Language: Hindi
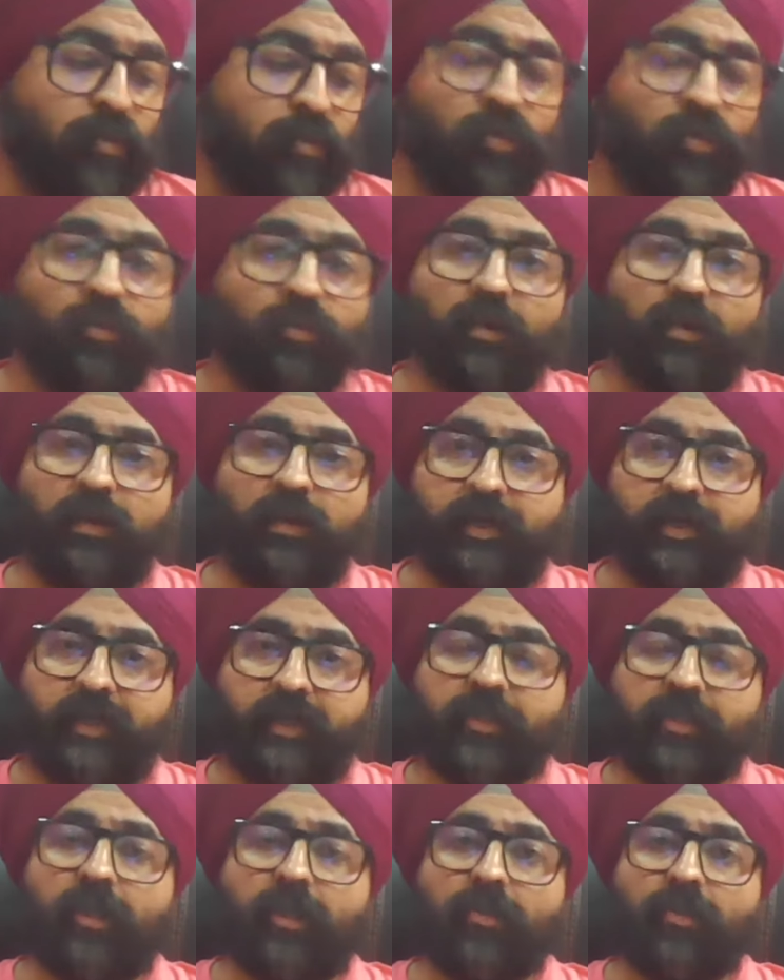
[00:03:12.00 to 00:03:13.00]
तो
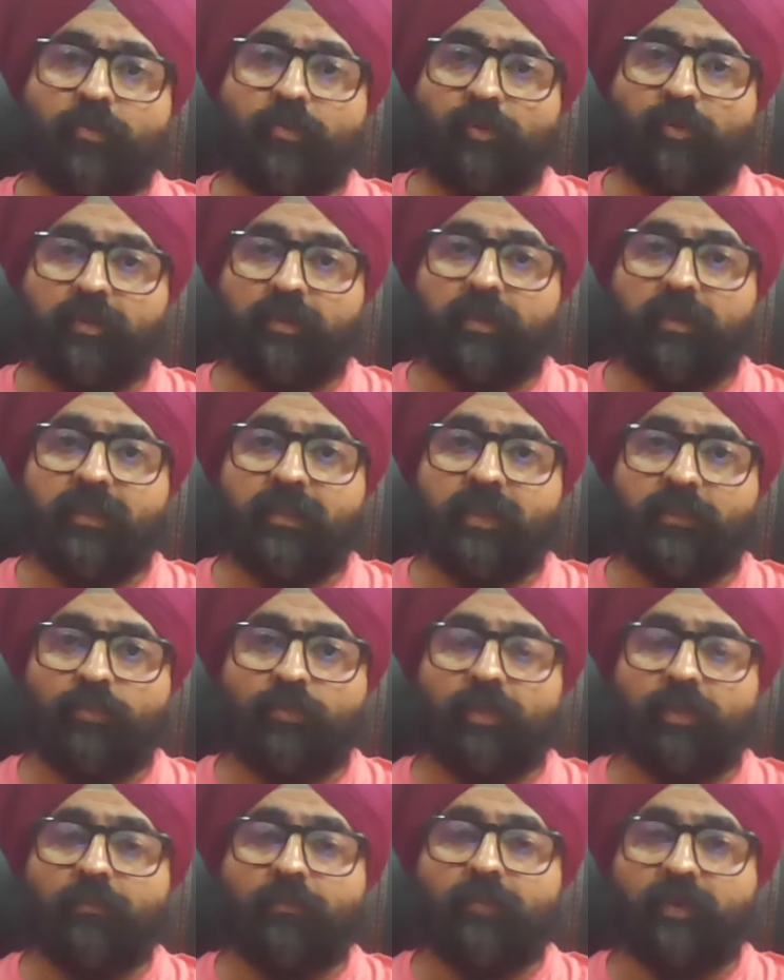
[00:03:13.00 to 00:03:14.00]
लिटिगेशन का जो प्रोसेस है
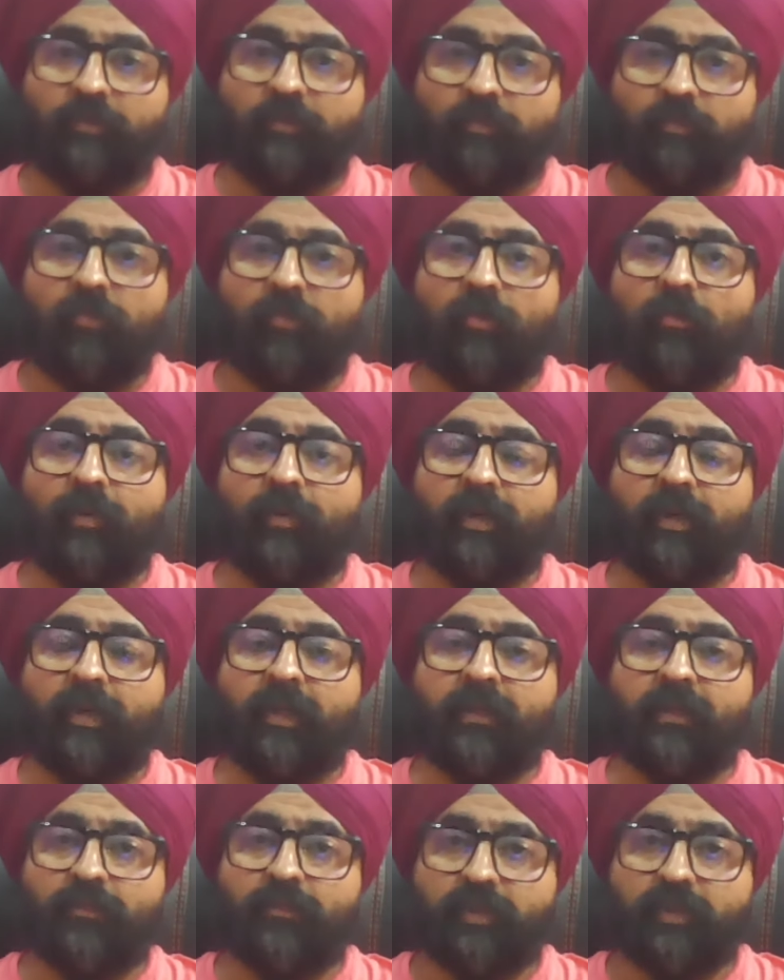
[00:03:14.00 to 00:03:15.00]
वो तभी इम्प्रूव हो
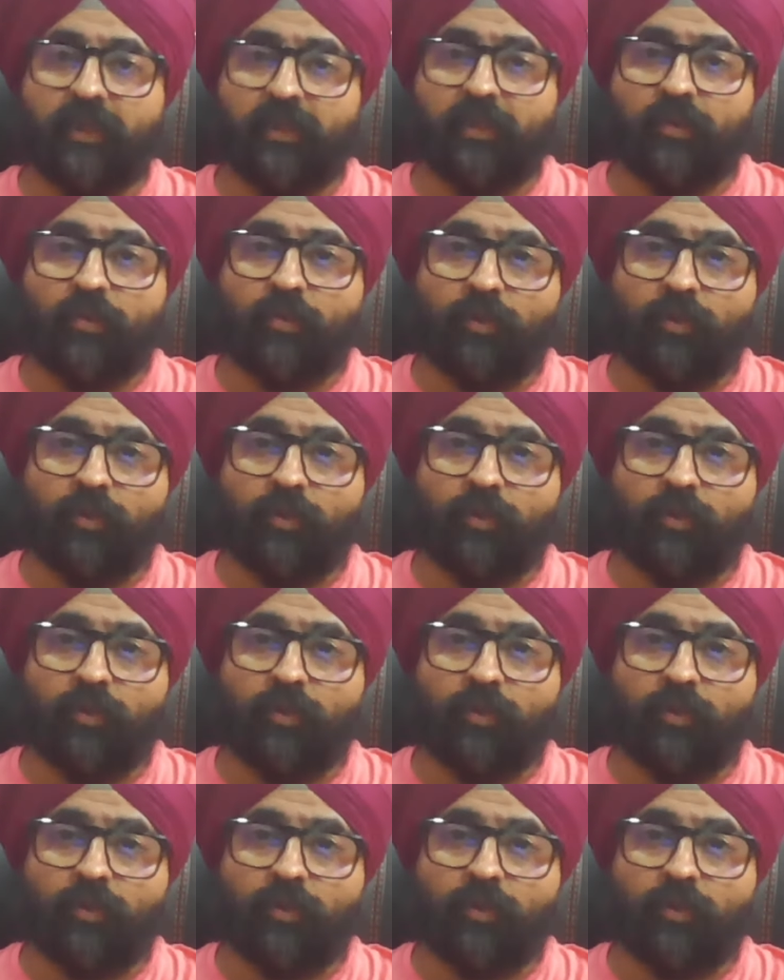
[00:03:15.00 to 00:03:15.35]
पाएगा जब जज